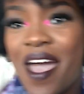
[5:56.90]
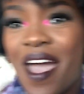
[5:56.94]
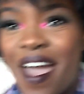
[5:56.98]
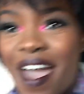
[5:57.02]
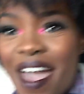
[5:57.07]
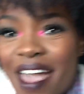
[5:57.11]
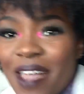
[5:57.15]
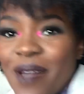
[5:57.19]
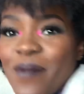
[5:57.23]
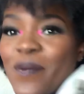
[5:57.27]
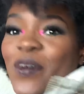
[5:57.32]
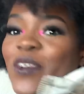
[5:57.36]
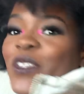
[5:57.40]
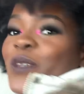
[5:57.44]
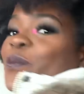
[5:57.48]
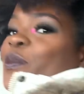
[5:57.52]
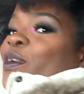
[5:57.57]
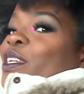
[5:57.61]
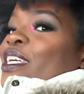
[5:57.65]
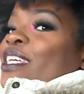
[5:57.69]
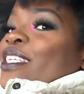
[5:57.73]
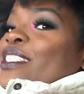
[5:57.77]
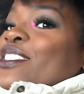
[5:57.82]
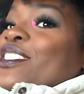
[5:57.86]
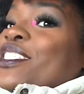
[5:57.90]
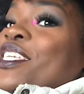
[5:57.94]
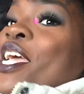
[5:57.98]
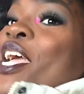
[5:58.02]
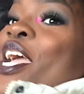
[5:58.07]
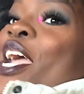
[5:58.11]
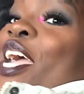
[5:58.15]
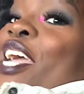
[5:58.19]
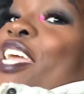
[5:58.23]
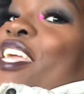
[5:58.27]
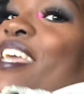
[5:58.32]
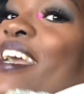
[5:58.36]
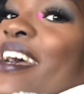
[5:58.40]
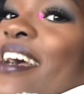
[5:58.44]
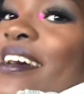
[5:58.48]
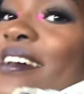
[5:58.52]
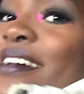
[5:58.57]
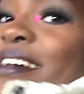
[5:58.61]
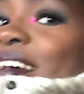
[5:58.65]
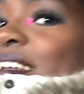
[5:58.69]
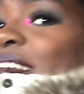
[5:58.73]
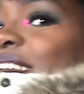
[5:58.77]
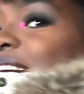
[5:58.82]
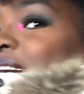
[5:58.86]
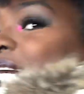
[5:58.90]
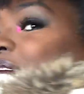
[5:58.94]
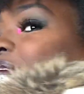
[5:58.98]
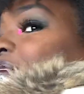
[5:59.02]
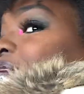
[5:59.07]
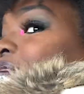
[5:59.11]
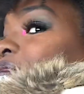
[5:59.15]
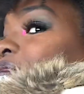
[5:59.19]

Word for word: Ai, é muito bonitinha, olha.